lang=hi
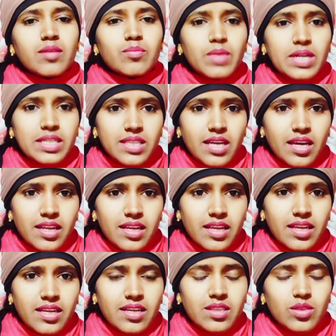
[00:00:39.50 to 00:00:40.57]
बढ़ता
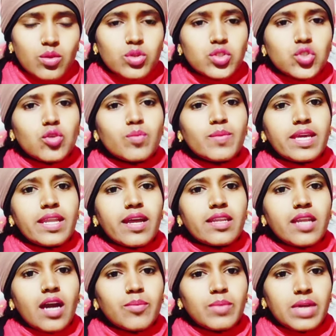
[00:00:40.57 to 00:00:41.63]
रहे दोस्तों मेरा
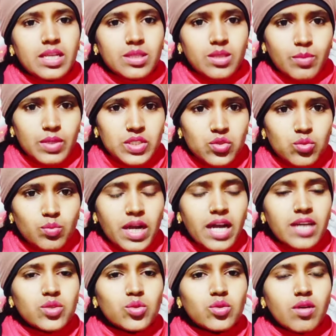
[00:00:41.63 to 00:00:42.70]
नाम है तबस्सुम
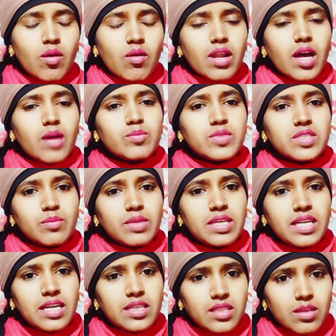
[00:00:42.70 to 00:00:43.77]
खातून और आप
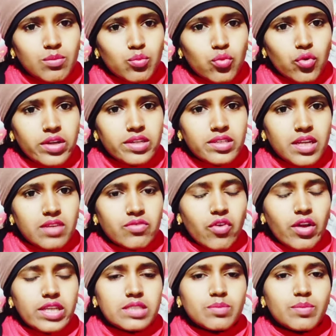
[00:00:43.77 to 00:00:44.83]
सभी का तब्बू इंडियन
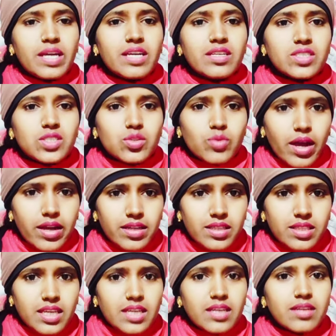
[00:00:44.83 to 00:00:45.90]
वॉइस में
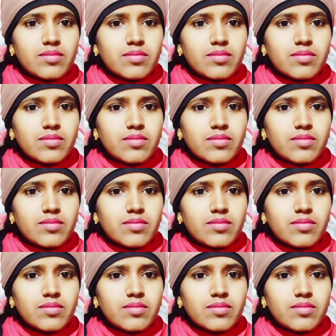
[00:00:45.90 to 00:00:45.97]
स्वागत है